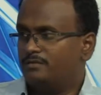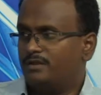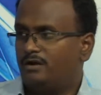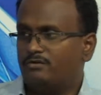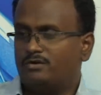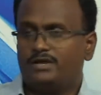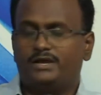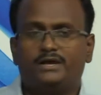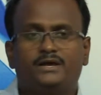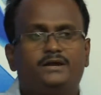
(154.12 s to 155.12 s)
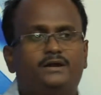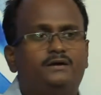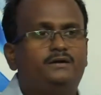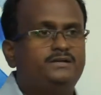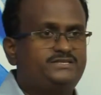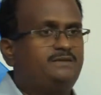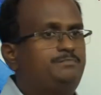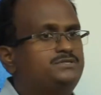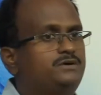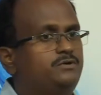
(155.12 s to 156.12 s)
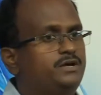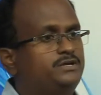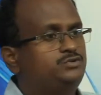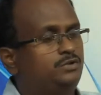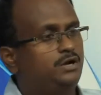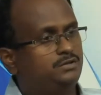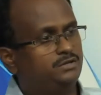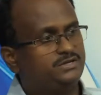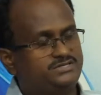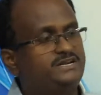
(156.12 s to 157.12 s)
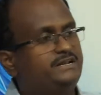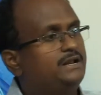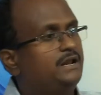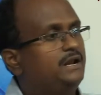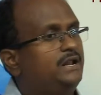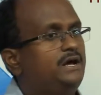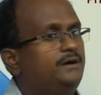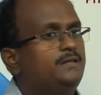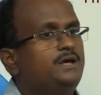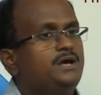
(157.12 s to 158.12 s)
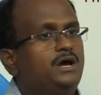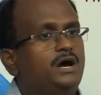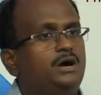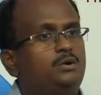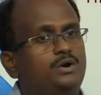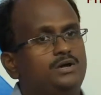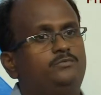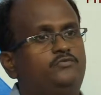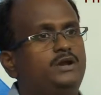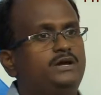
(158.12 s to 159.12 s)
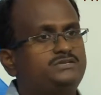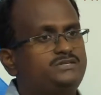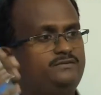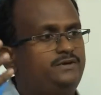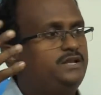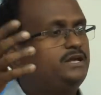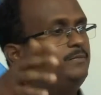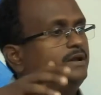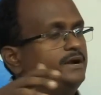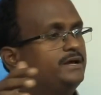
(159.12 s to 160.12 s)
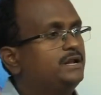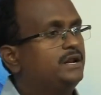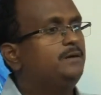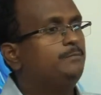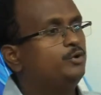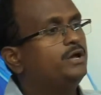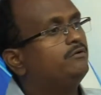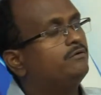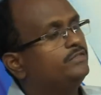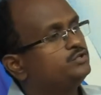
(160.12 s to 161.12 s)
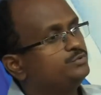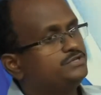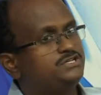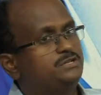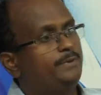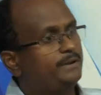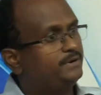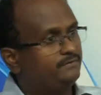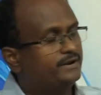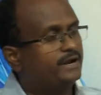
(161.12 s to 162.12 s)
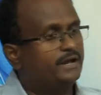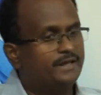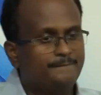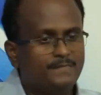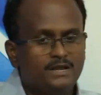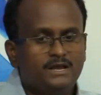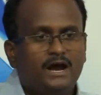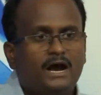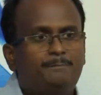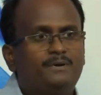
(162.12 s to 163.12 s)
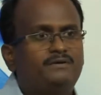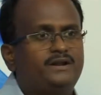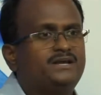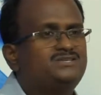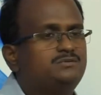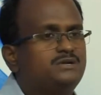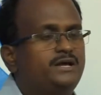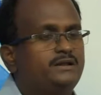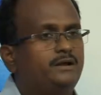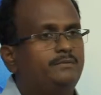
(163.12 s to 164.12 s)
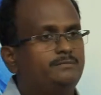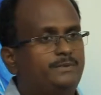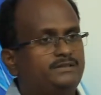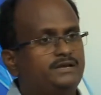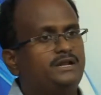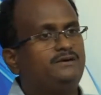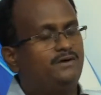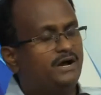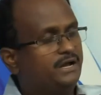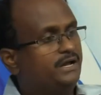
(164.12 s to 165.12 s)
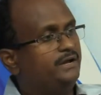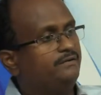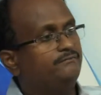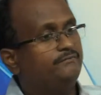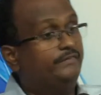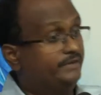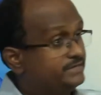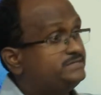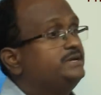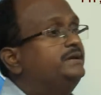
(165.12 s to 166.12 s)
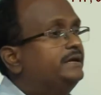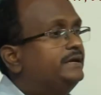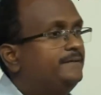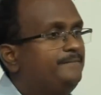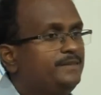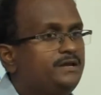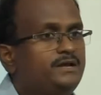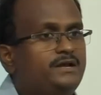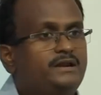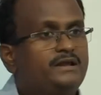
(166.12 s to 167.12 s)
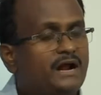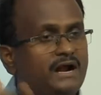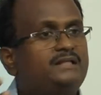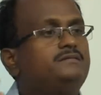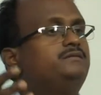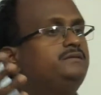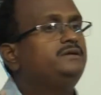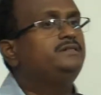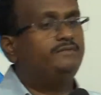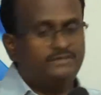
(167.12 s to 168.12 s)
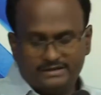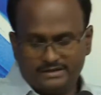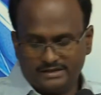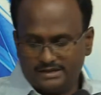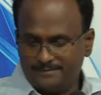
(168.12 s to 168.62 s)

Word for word: அவருடைய டிசைபிள்ஸ் அவருடைய சீடர்கள் எல்லாம் உலகம் ஃபுல்லாக இஸ்ரேவேல் இங்கே மாதிரி இடங்கள்லாம் போய் அவங்க வந்து சுவிசேஷத்தை பரப்பிட்டு வர்றாங்க அப்போ அவர் என்ன சொல்கிறாரு அப்படின்னு பார்த்தீங்கன்னா வாங்க வந்து ரெஸ்ட் எடுங்க நீங்கள் அலைந்து திரிந்து வந்திருக்கிறீங்க